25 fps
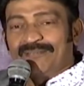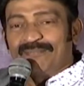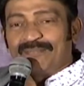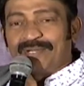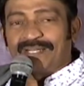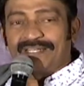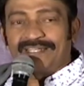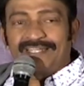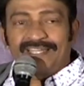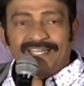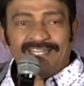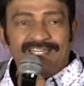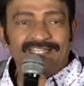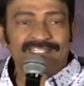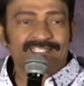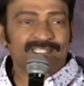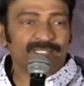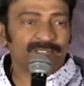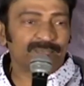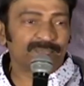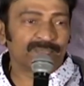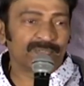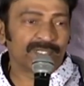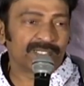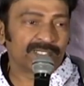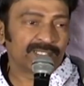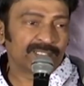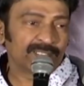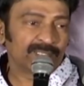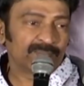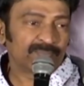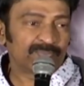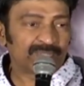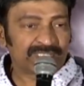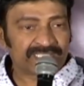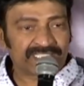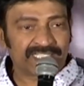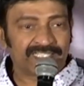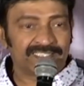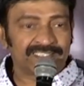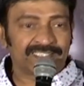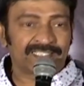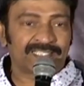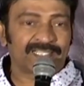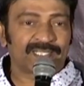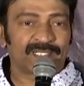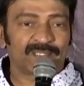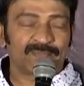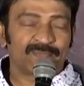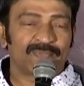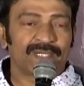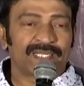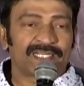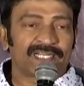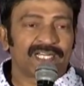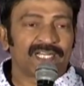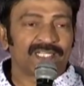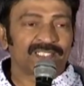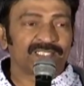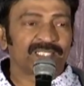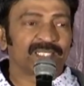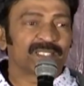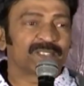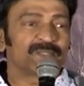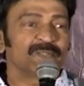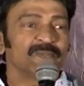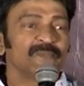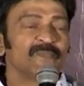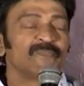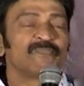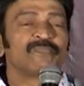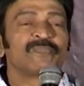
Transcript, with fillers: మా డైరెక్టర్ ప్రశాంత్ గారు మాట్లాడతారు